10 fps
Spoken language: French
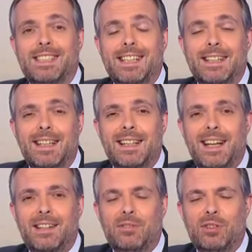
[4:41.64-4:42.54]
site
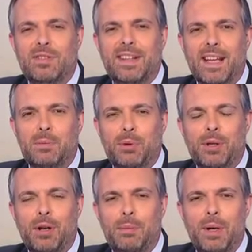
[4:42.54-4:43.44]
internet
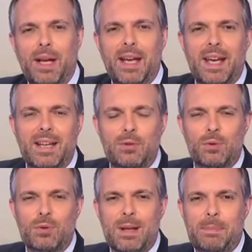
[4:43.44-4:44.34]
france24.com et
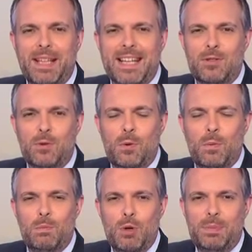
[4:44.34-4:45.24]
sur nos applications
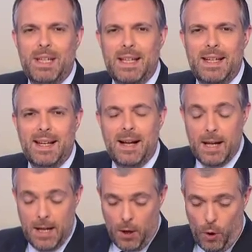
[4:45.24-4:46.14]
mobiles.
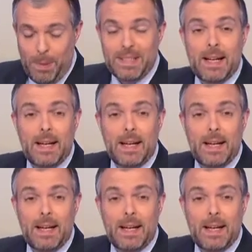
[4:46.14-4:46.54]
On passe